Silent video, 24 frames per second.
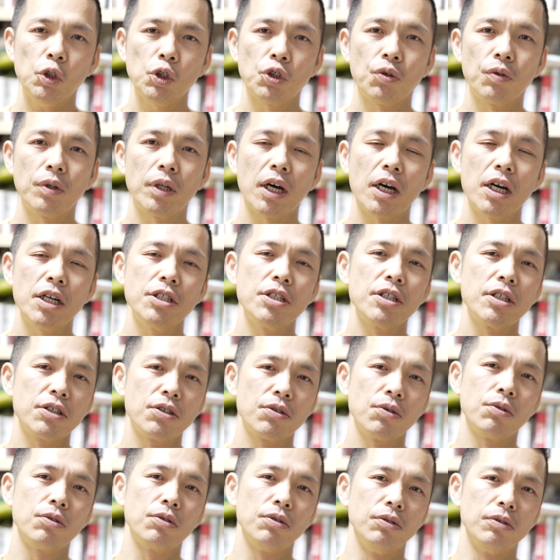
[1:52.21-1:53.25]
そんな感じが
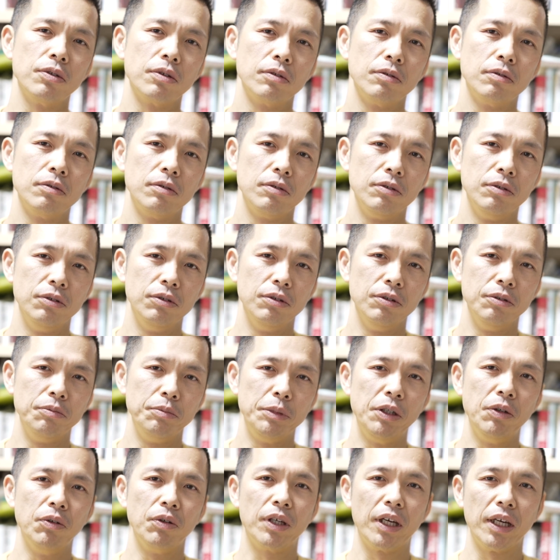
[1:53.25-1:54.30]
すごく、うん、
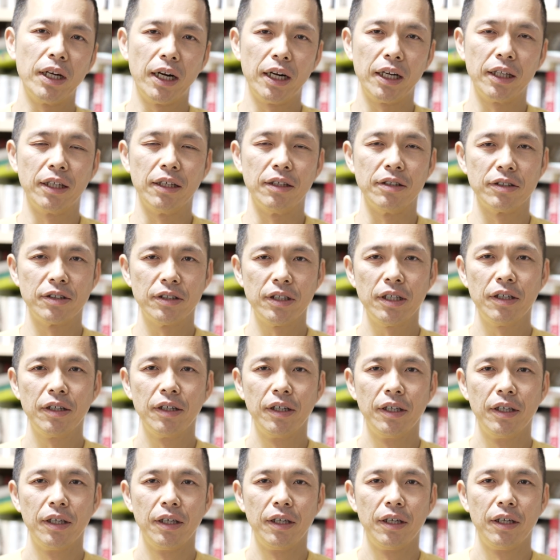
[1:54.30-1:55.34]
見受けられたんですね。
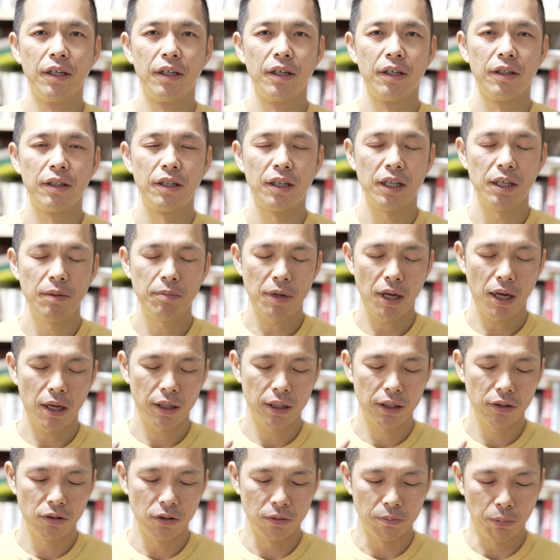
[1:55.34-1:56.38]
で今
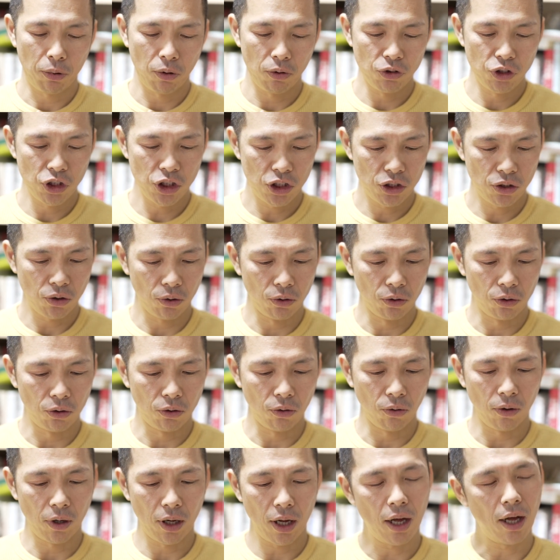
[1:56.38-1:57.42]
いるポジション
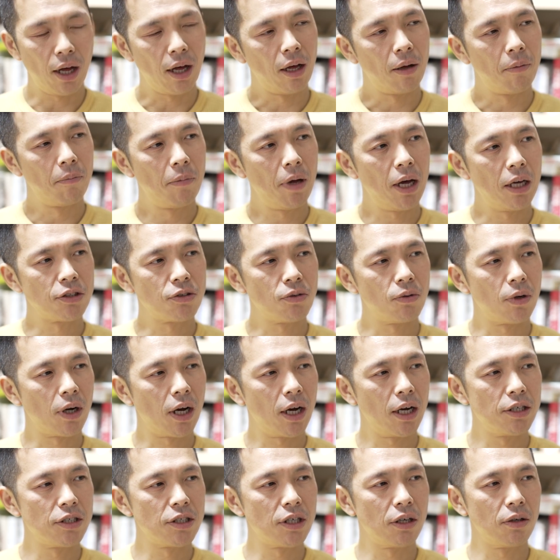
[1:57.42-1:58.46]
とか、まあ、その
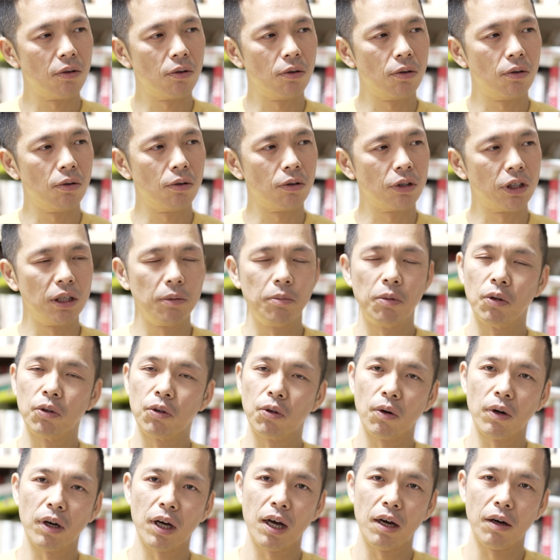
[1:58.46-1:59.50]
会社の規模
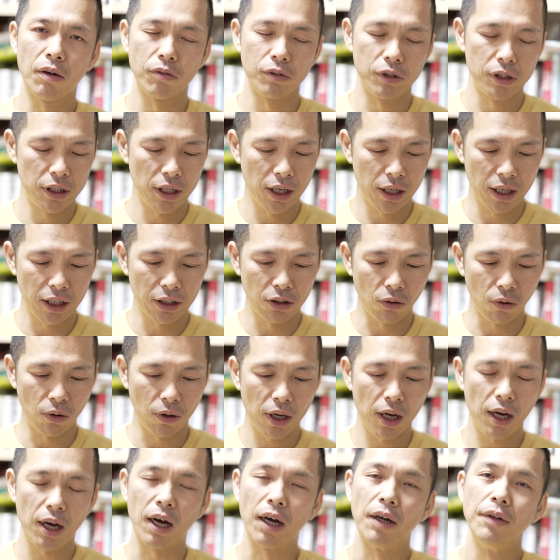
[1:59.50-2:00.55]
とか売り上げと
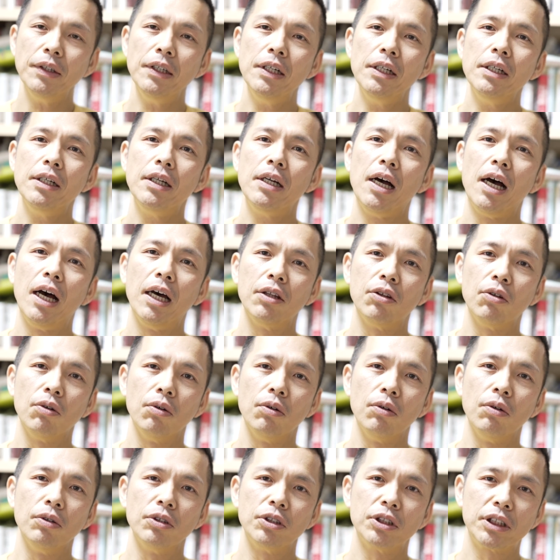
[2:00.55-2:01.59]
かあ
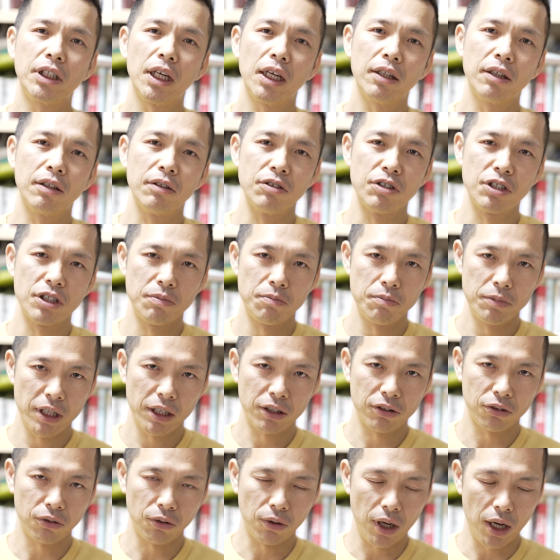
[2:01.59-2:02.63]
と付き合ってる人
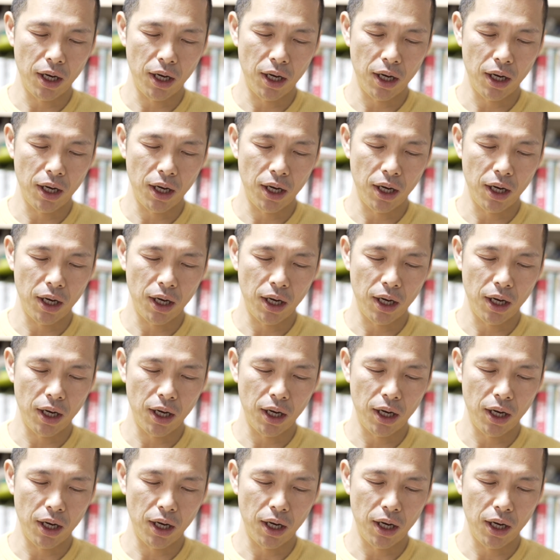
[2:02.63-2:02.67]
脈と